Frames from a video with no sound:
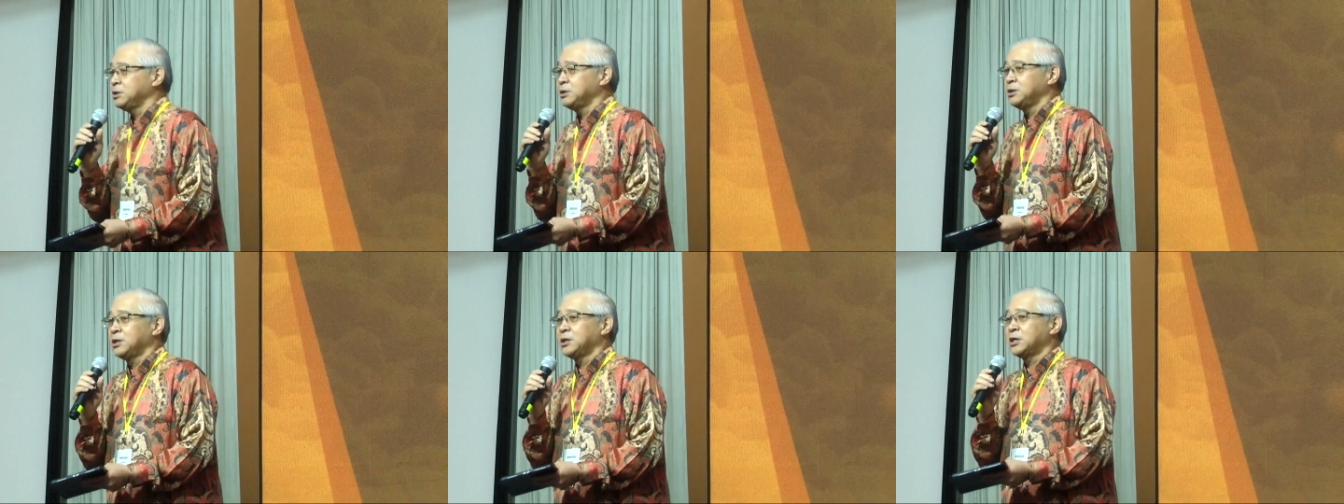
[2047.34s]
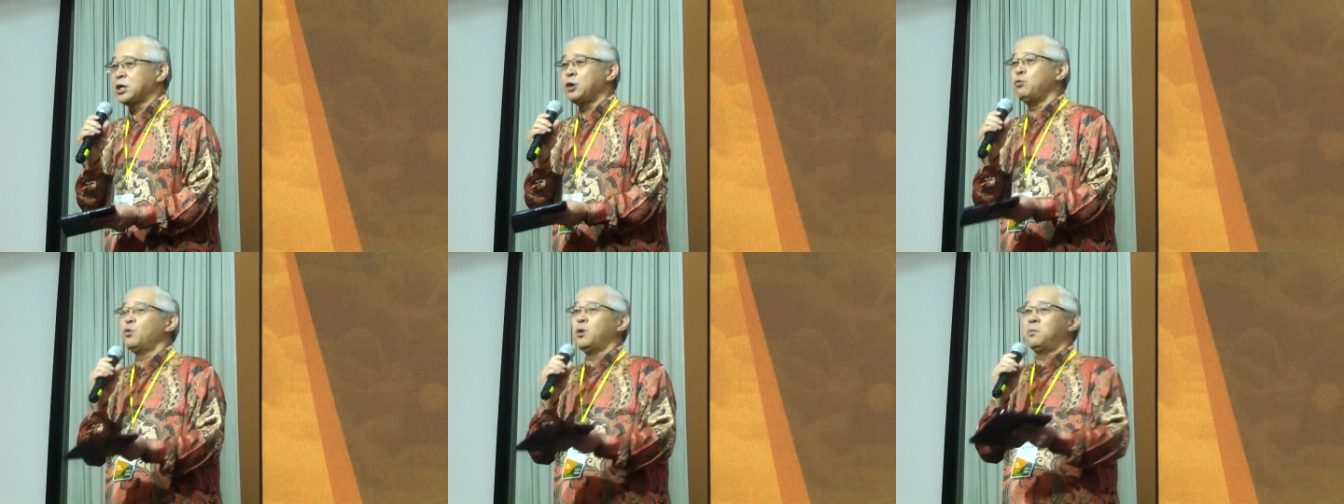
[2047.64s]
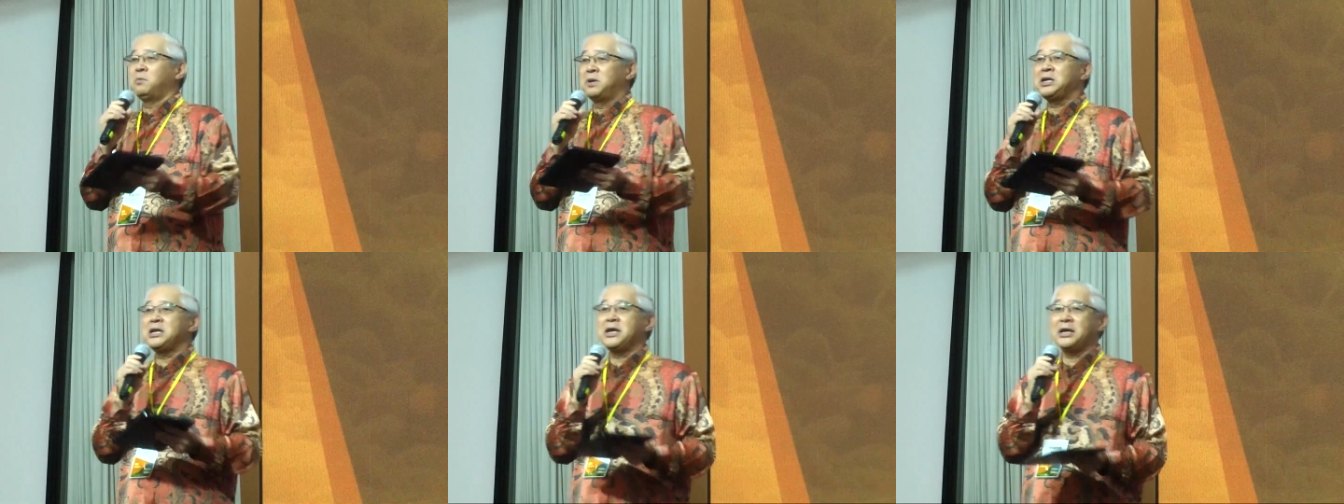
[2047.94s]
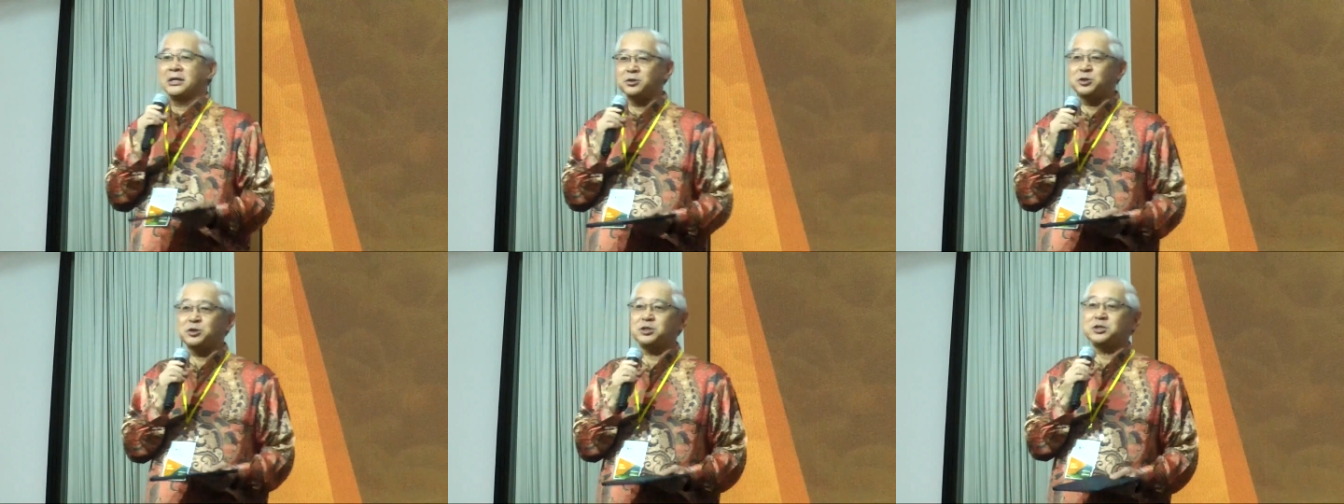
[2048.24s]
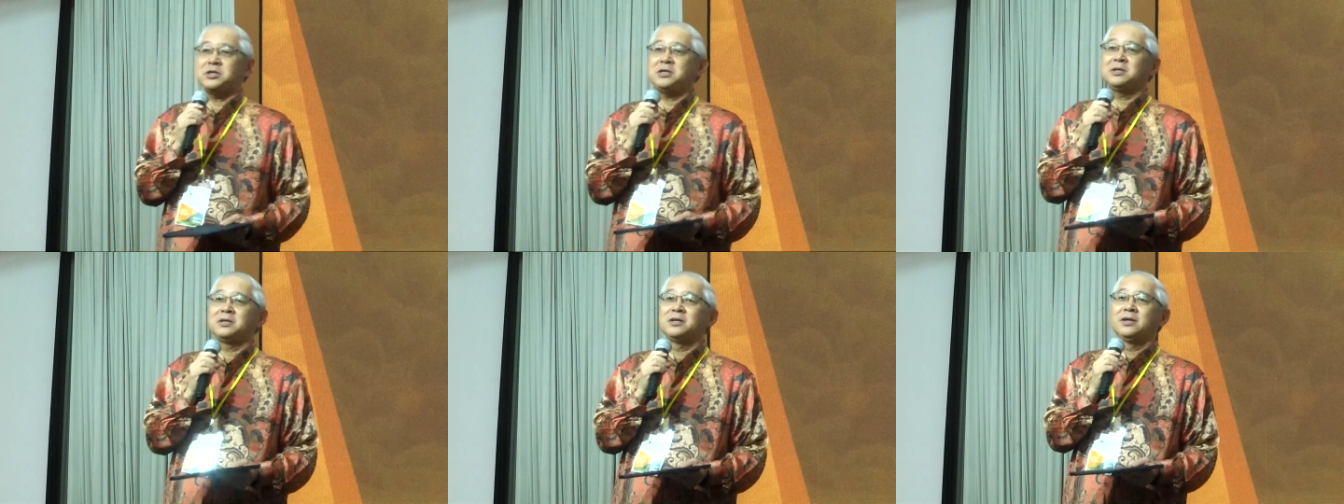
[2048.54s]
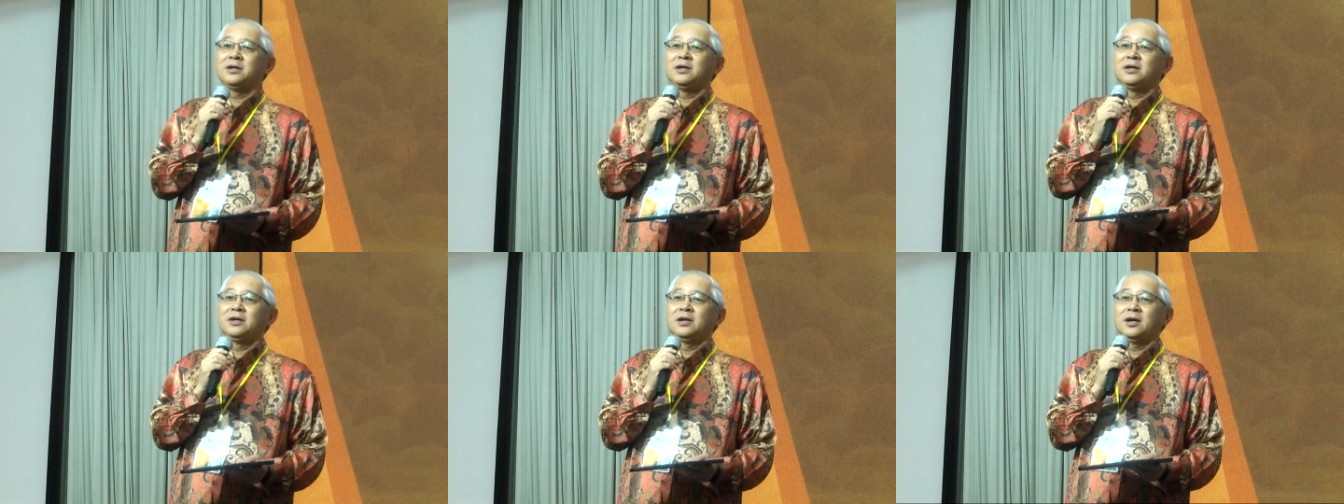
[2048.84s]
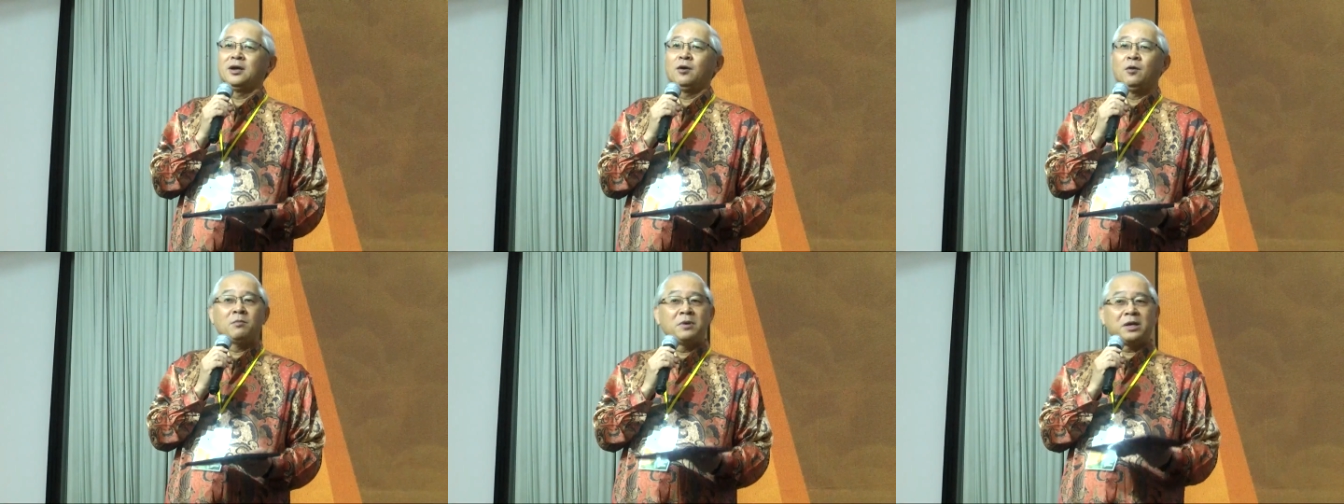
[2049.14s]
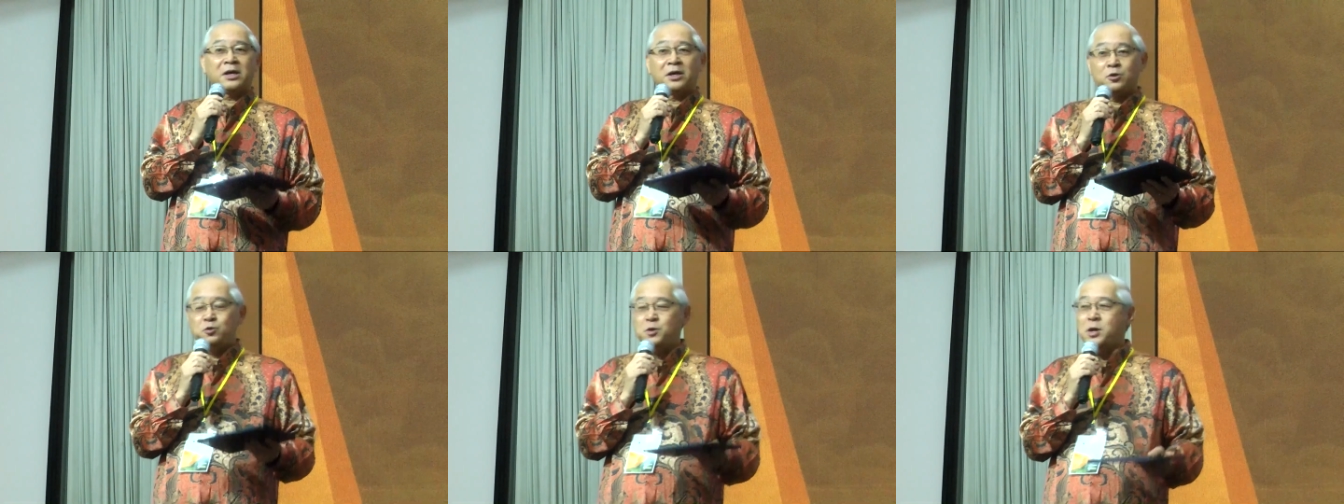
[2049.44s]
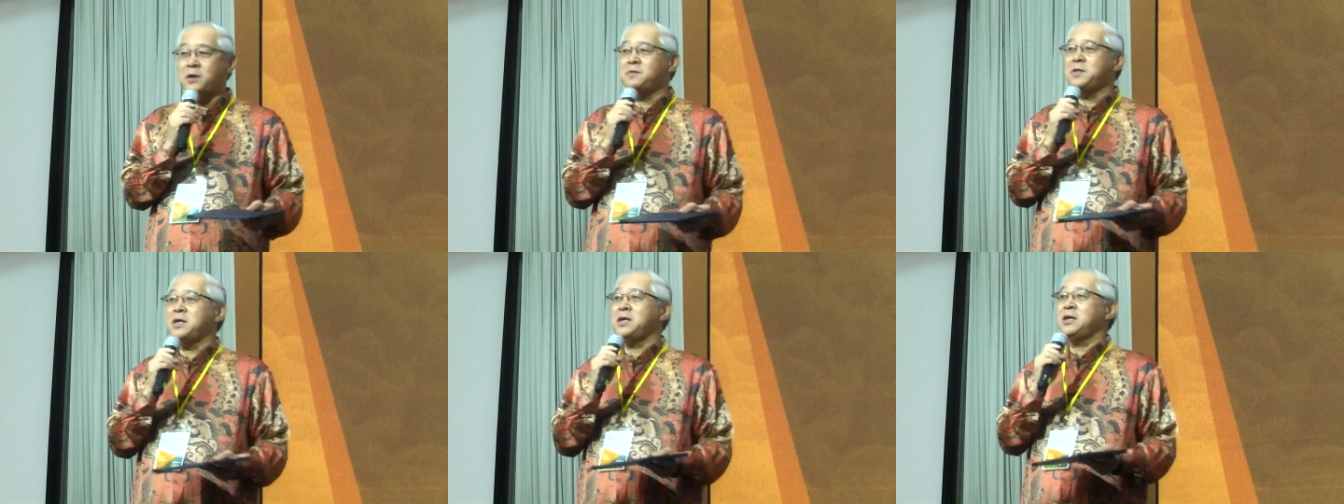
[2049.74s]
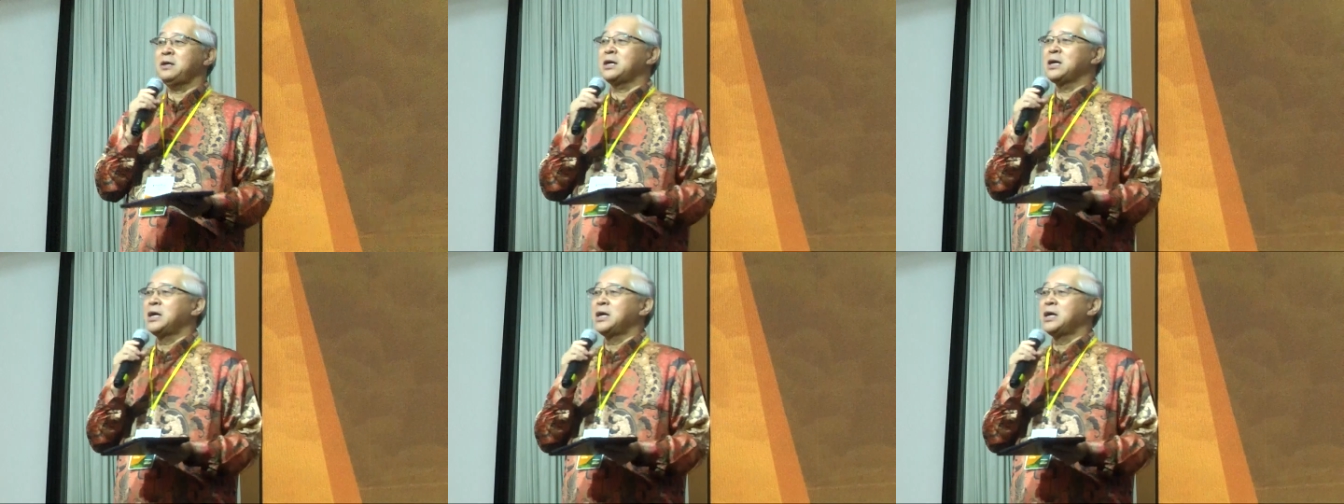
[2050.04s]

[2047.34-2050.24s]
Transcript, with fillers: 跟我们联系。啊，我们很愿意